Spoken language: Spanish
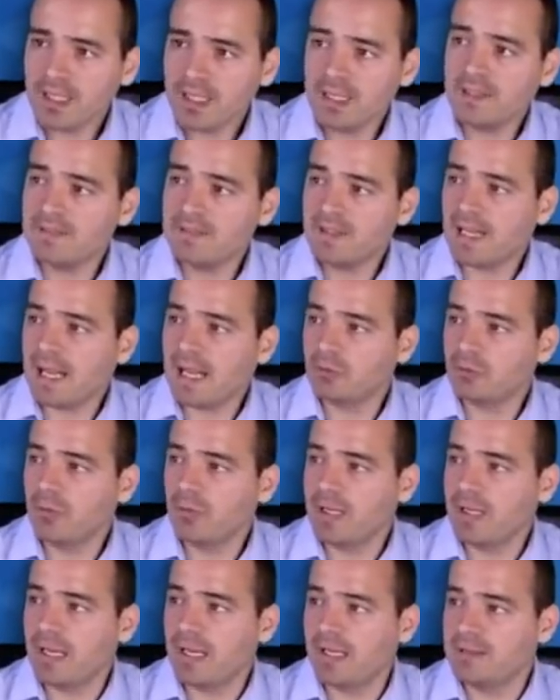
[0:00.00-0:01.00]
en este
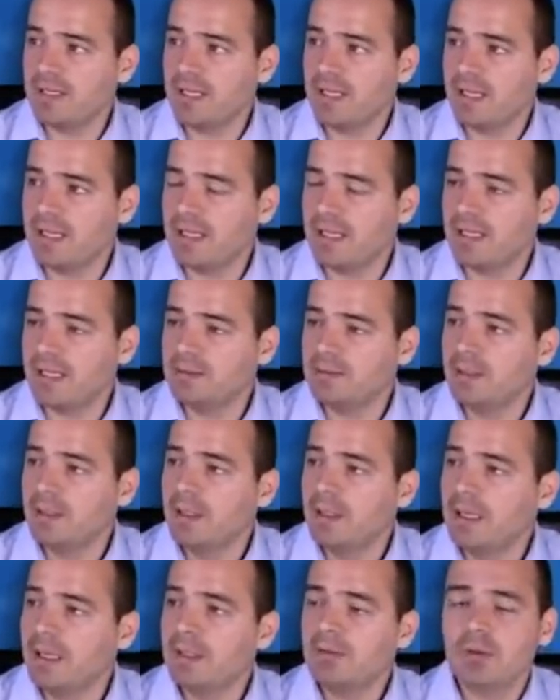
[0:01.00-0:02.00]
caso de las negras.
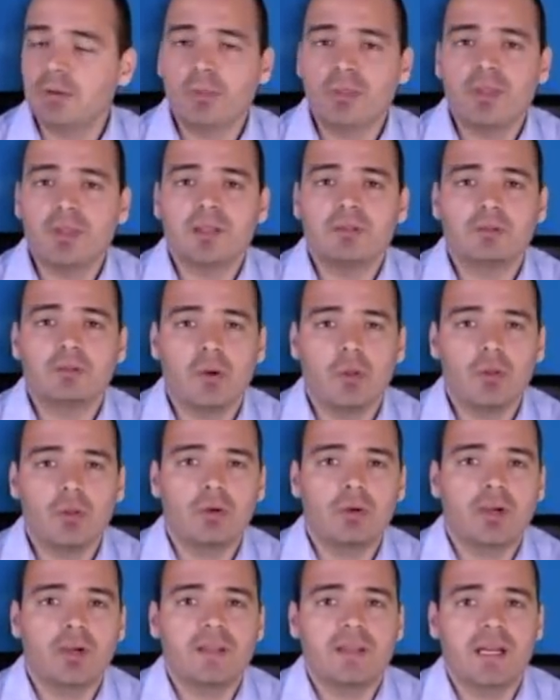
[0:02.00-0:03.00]
Entonces
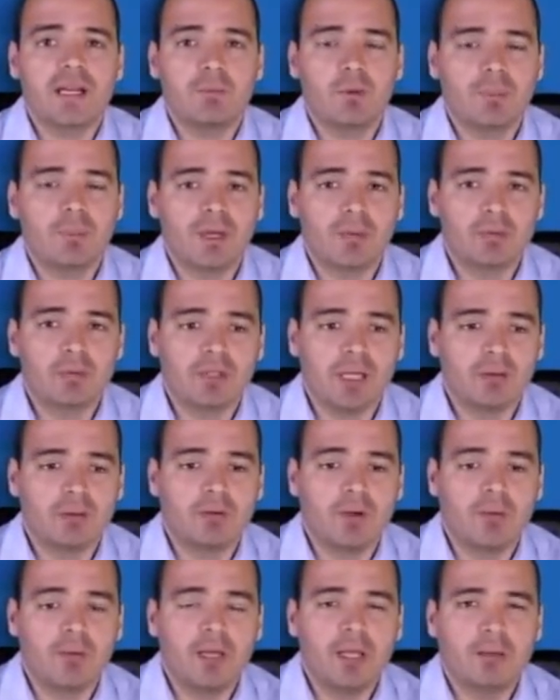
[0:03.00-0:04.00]
todos nos estaremos
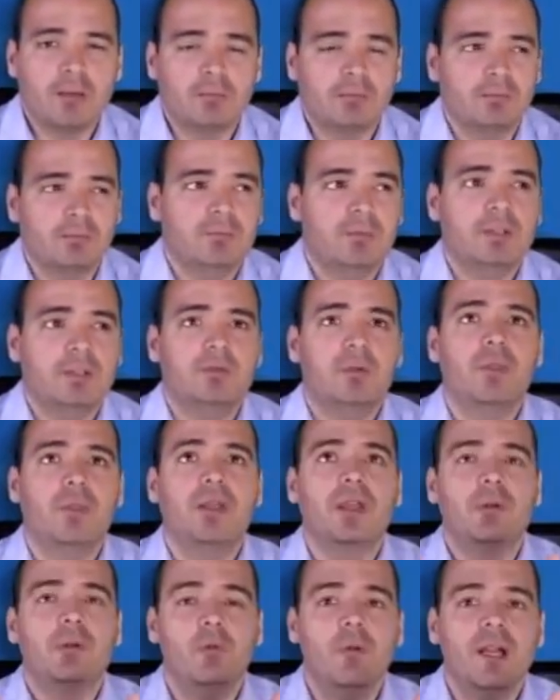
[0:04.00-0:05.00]
preguntando, a ver,
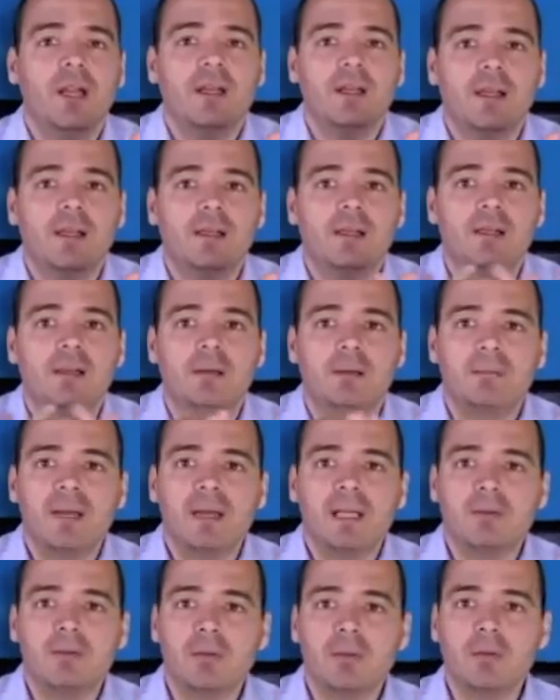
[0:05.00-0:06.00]
entonces cuál es el
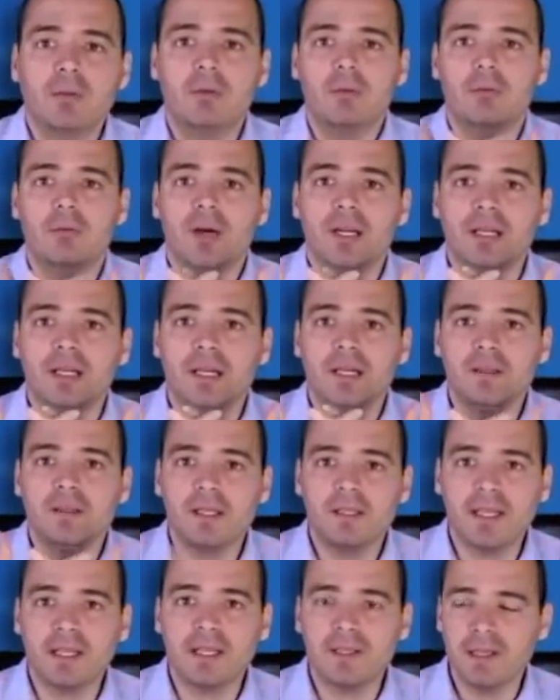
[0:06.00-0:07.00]
método, cuál es el
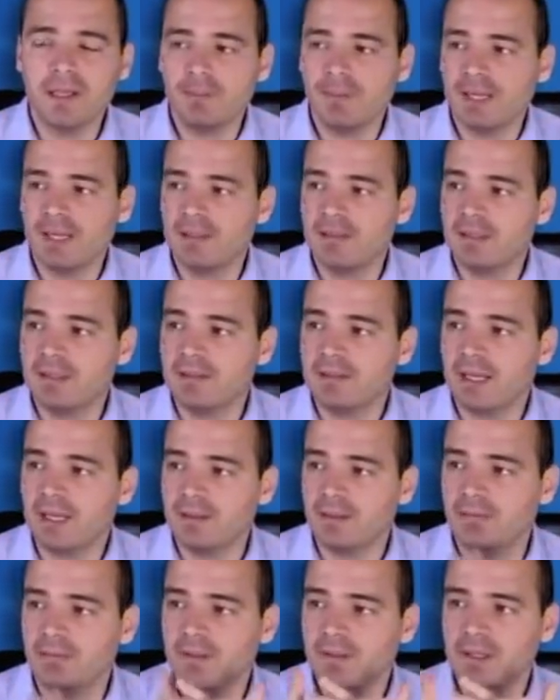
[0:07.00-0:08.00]
detalle para
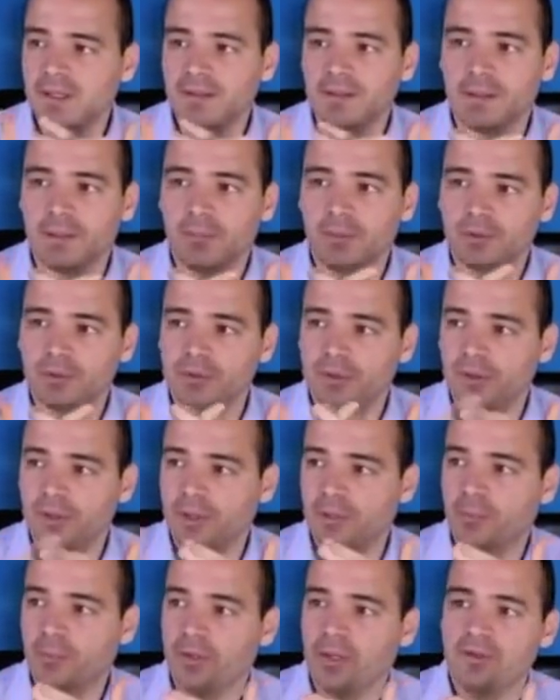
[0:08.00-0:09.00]
intentar defender estas
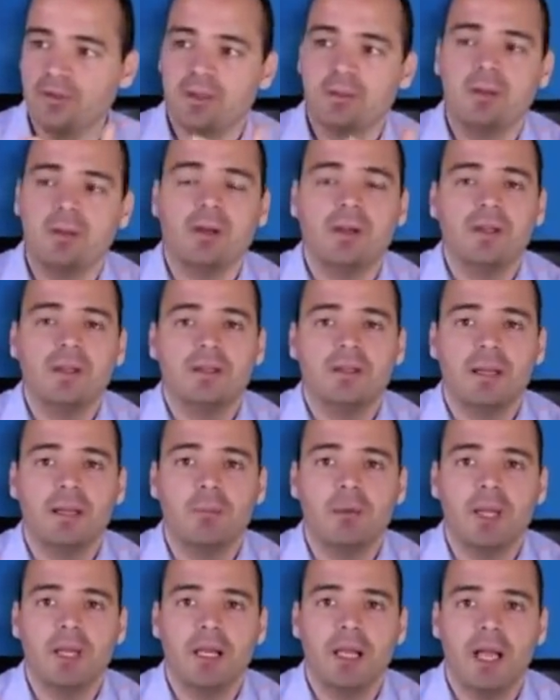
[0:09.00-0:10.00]
posiciones, porque si mi rey está
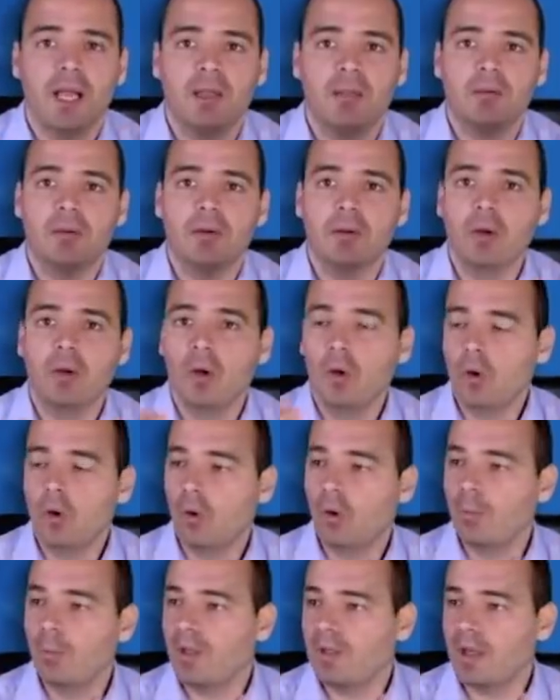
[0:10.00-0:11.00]
muy alejado
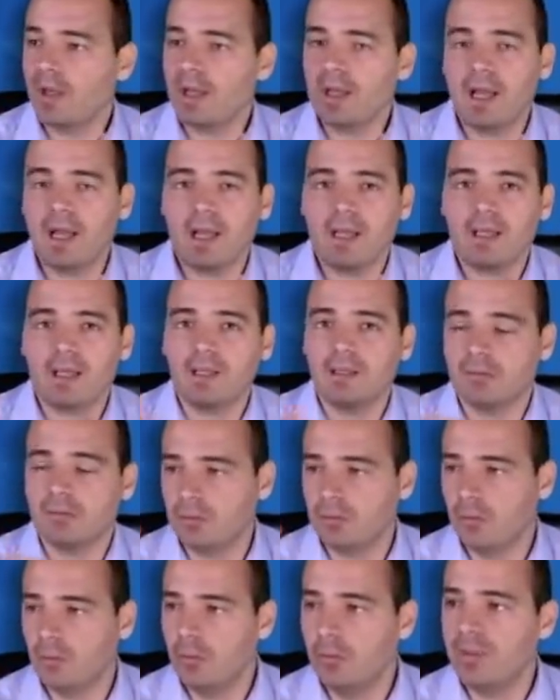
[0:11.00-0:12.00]
o me dan jaques
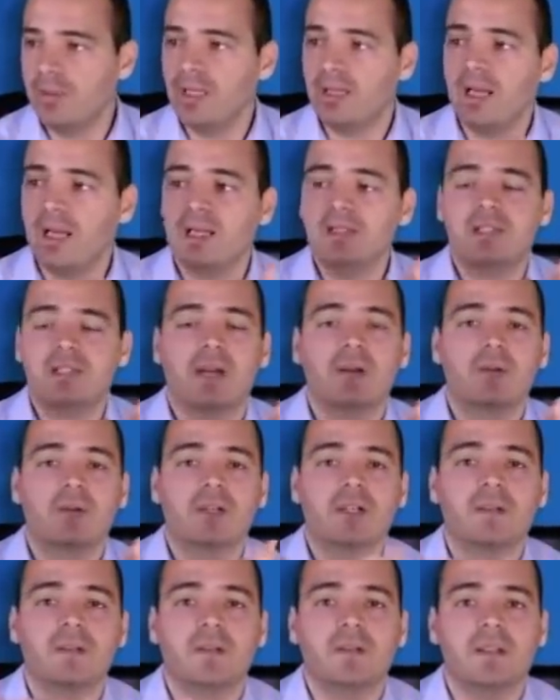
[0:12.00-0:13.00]
o me enganchan
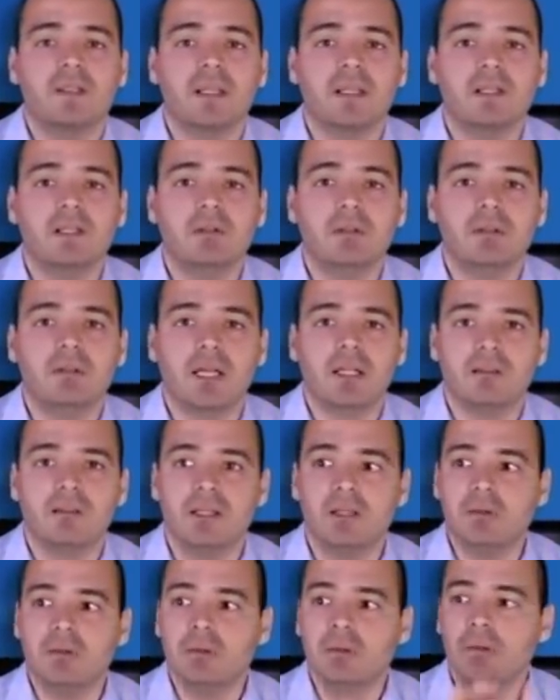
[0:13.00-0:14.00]
con este detallito
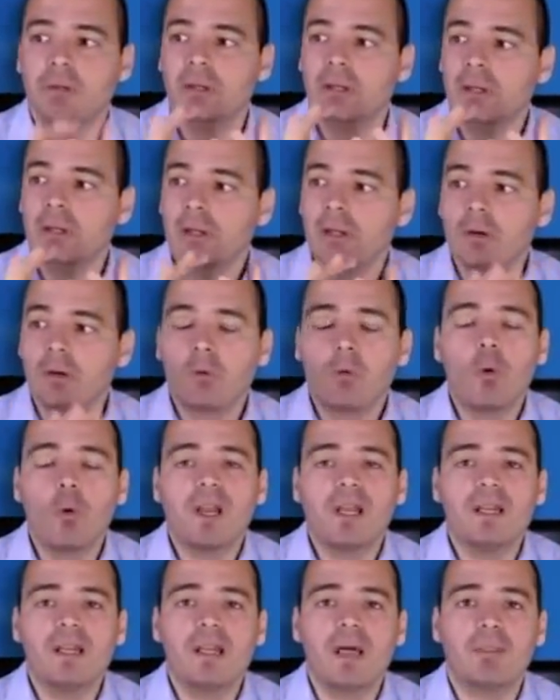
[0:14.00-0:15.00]
táctico,
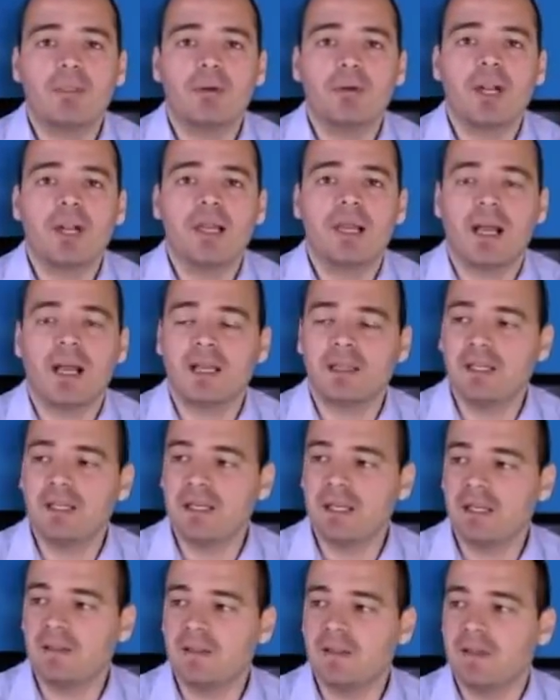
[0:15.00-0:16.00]
cuál es la zona en la que
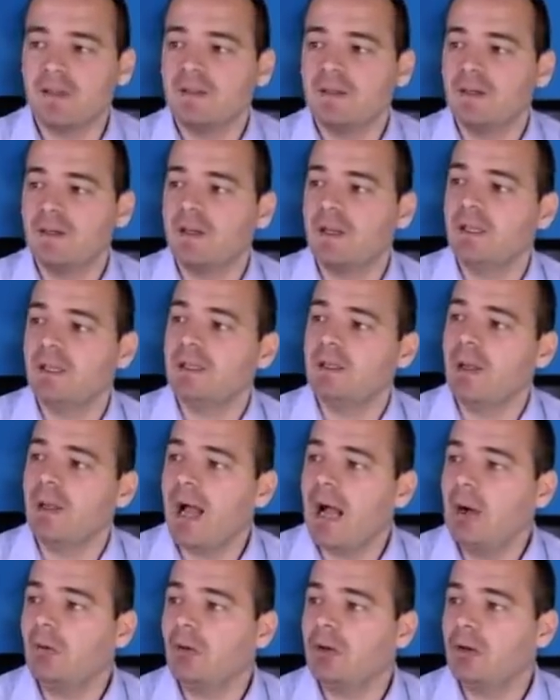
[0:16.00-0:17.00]
tiene que estar este rey.
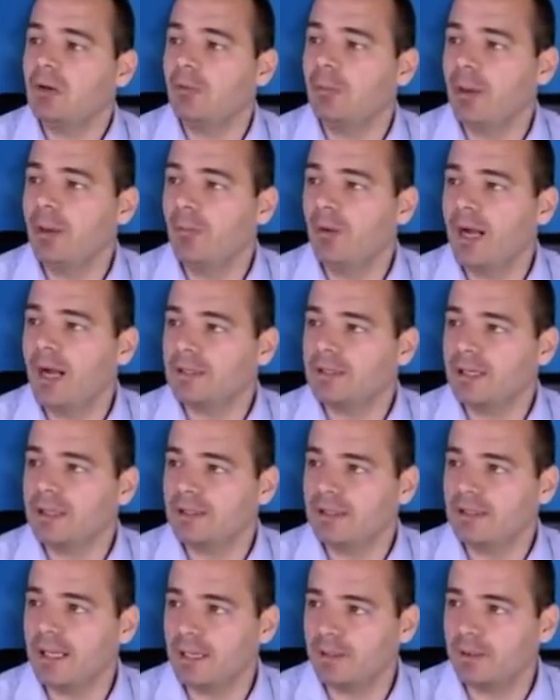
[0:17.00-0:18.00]
Ahora lo vamos a
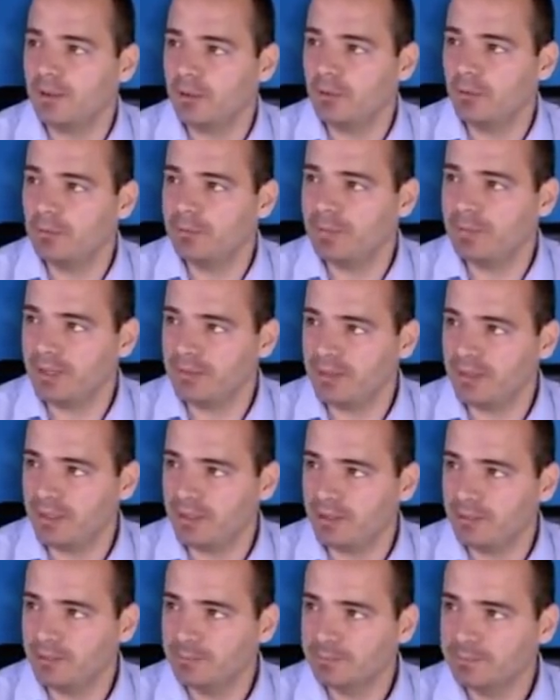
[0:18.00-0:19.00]
tratar de
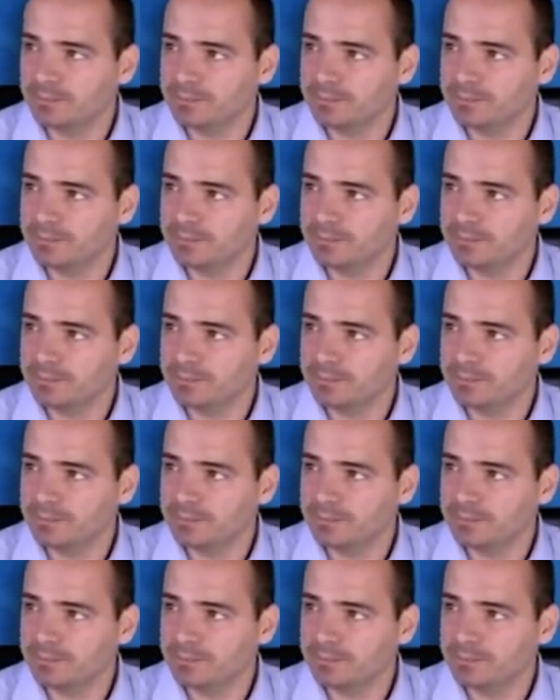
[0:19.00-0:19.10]
comprender.